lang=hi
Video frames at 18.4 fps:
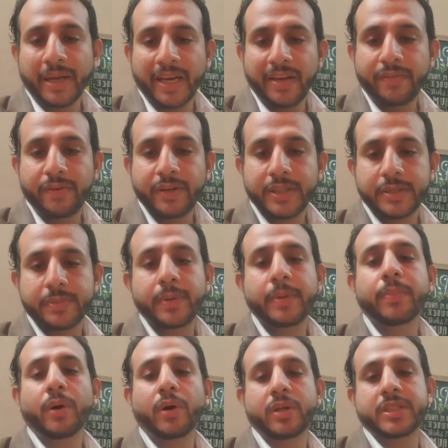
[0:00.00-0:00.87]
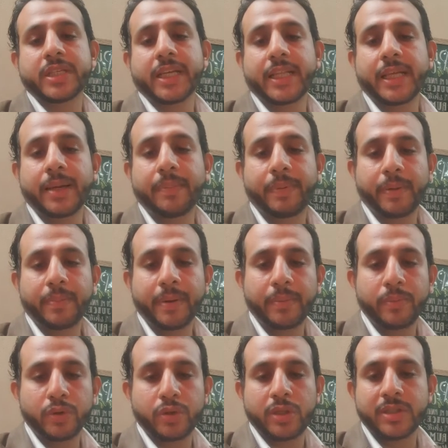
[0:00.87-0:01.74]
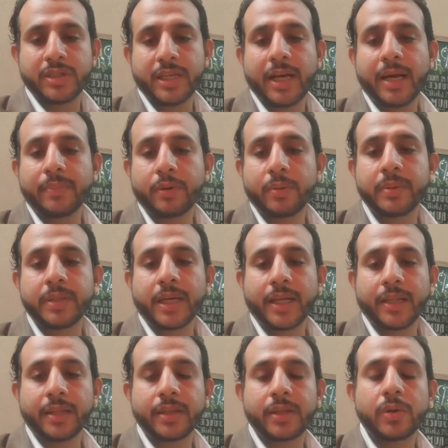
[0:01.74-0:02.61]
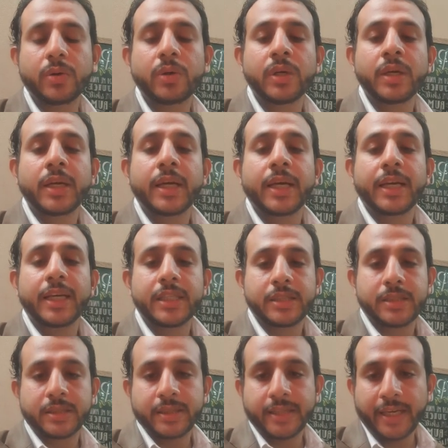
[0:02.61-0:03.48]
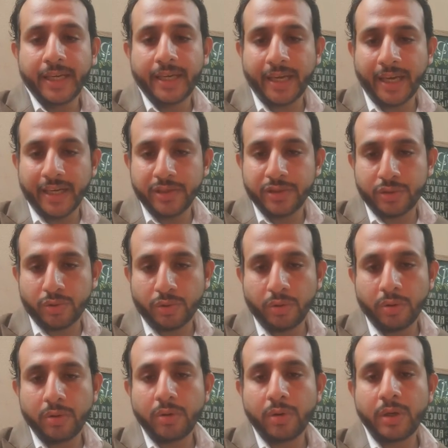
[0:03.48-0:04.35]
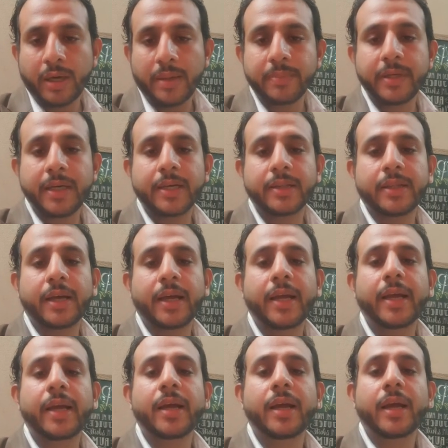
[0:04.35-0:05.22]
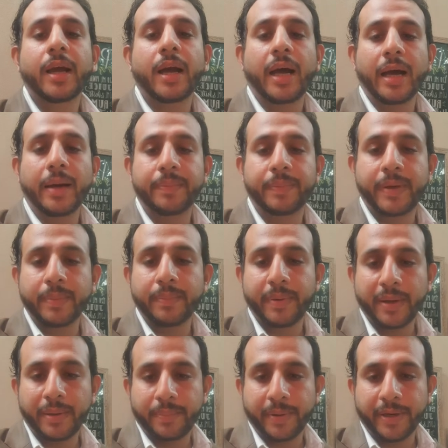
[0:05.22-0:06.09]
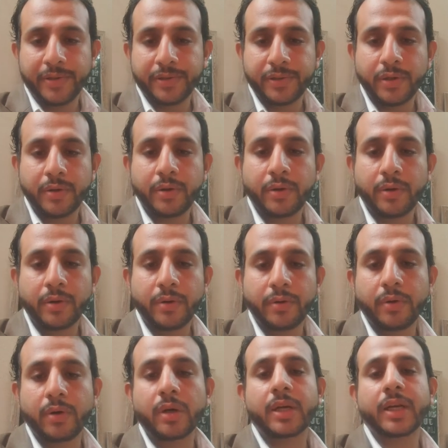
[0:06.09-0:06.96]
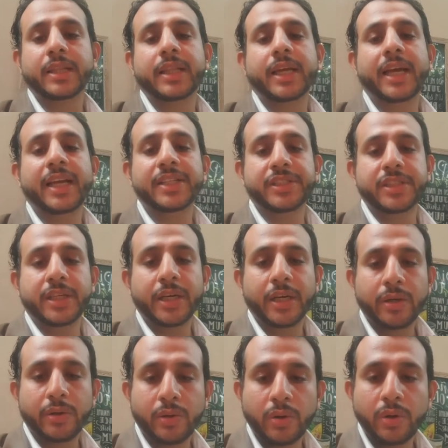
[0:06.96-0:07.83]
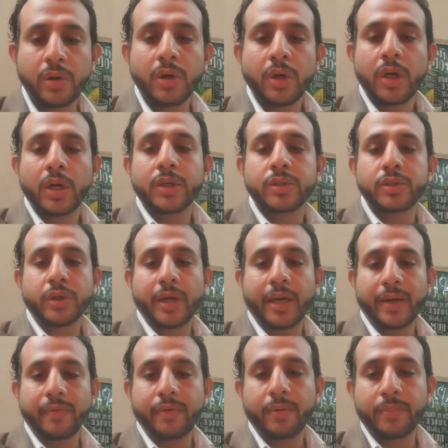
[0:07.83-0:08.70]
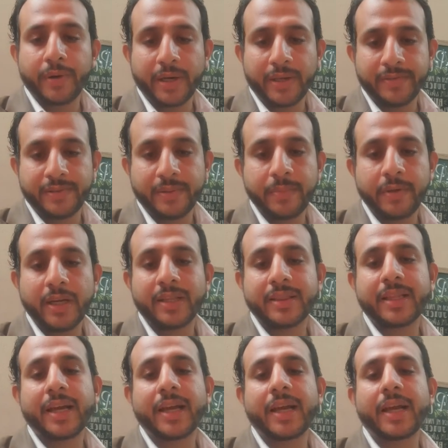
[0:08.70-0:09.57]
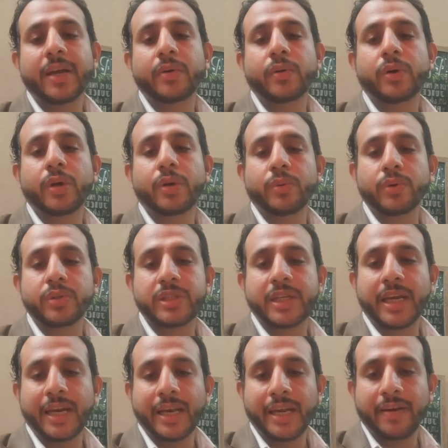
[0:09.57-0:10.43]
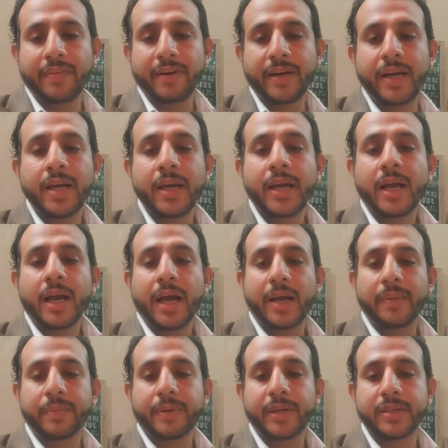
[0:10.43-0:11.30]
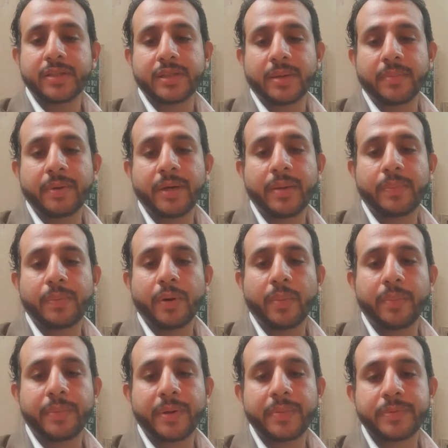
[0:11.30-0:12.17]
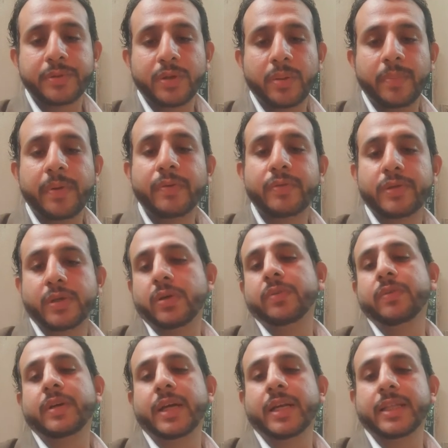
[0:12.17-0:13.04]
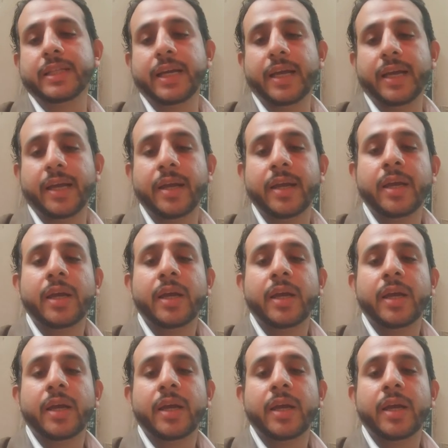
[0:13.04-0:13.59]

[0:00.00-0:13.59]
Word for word: बेनिफिट्स भी बहुत ज़्यादा हैं पर मैं मुख्तसर आपको बता देता हूँ इस ये कैलेस्ट्रोल को कम करता है आपके ब्लड प्रेशर को कंट्रोल करता है जिगर को जो है वो मनज़म करता है और उसके अलावा आपके स्टमक प्रॉब्लम्स को भी सॉल्व करता है